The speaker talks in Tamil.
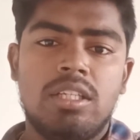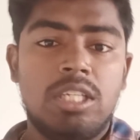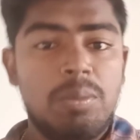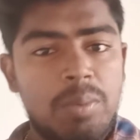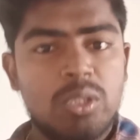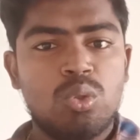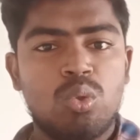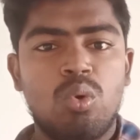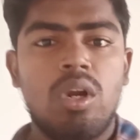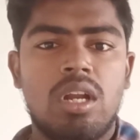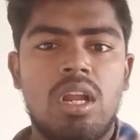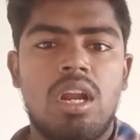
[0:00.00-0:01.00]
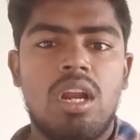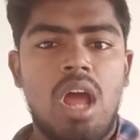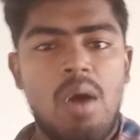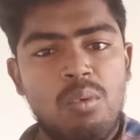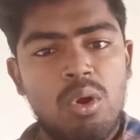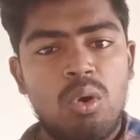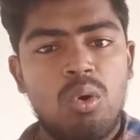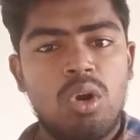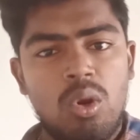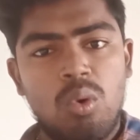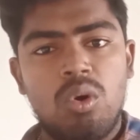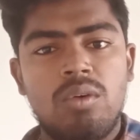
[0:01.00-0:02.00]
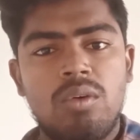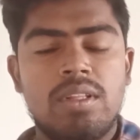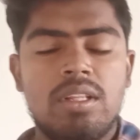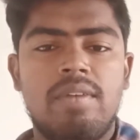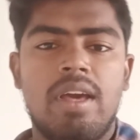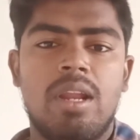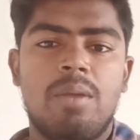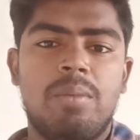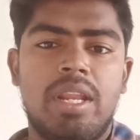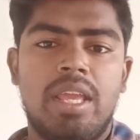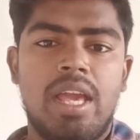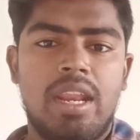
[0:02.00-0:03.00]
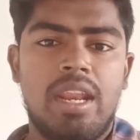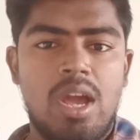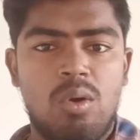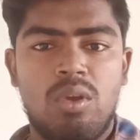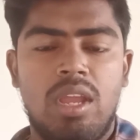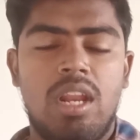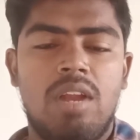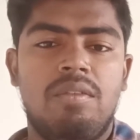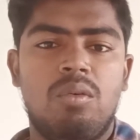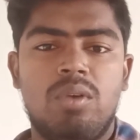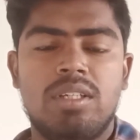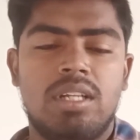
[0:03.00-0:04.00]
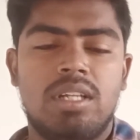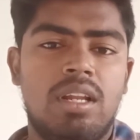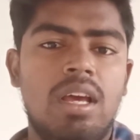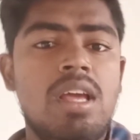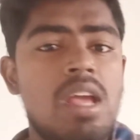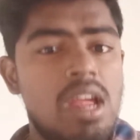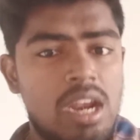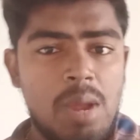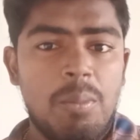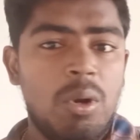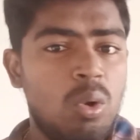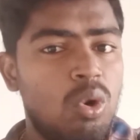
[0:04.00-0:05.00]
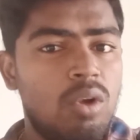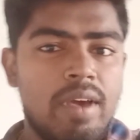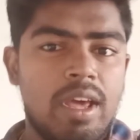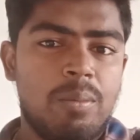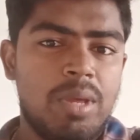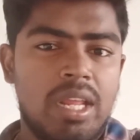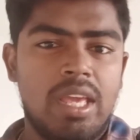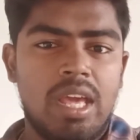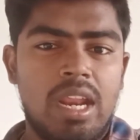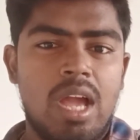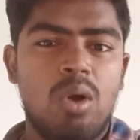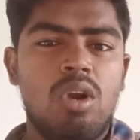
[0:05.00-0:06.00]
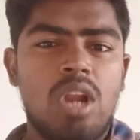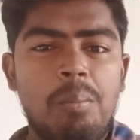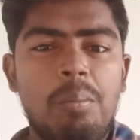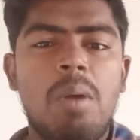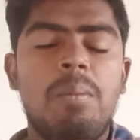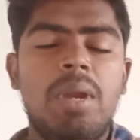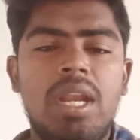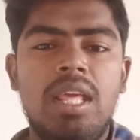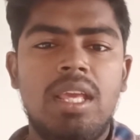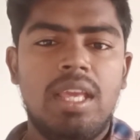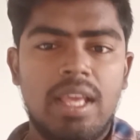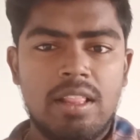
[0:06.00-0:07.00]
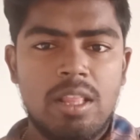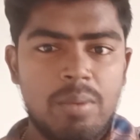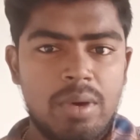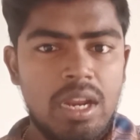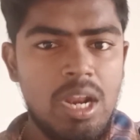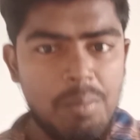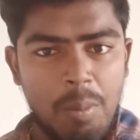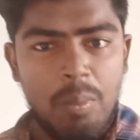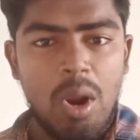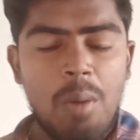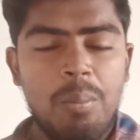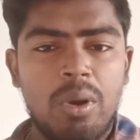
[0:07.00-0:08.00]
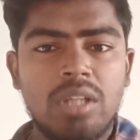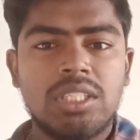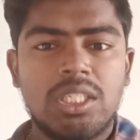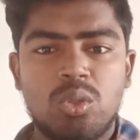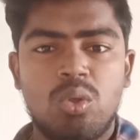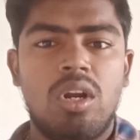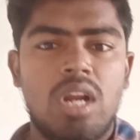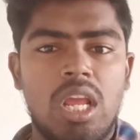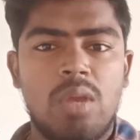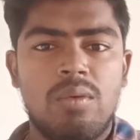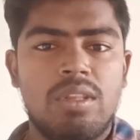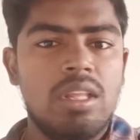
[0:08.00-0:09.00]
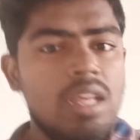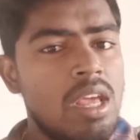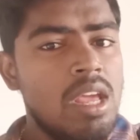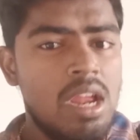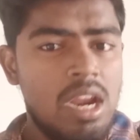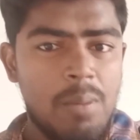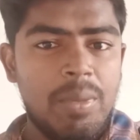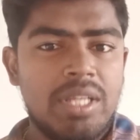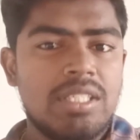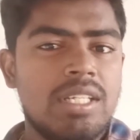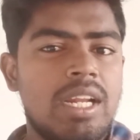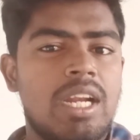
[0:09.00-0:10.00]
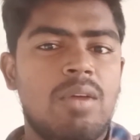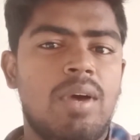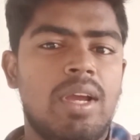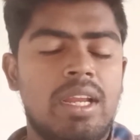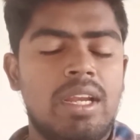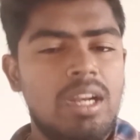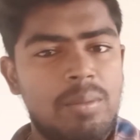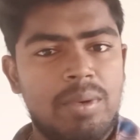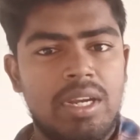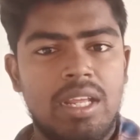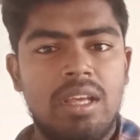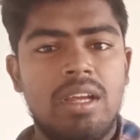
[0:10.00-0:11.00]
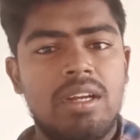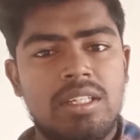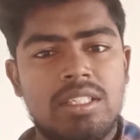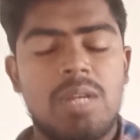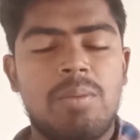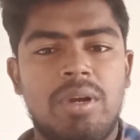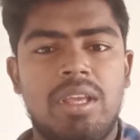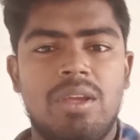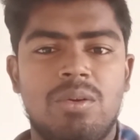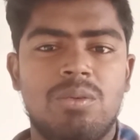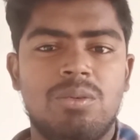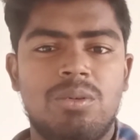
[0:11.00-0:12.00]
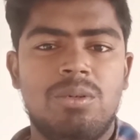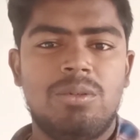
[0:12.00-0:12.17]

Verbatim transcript: ஜி ப்ளஸ் டூ கட்டலாம் அவங்களோட லோடு வந்து வேறு மாதிரி கேரி ஆகும் கீழே ஃபவுண்டேஷனில் நம்ம லோடு வேறு மாதிரி கேரி ஆகும் நம்ம பில்டிங்க்கு ஏற்ற மாதிரி நம்ம ப்ராப்பராக சச்சுரல் ட்ராயிங் வந்து நம்ம இன்ஜினியர்கிட்ட வாங்கிட்டு நம்ம டி டிசைன் பண்ணிக்கணும்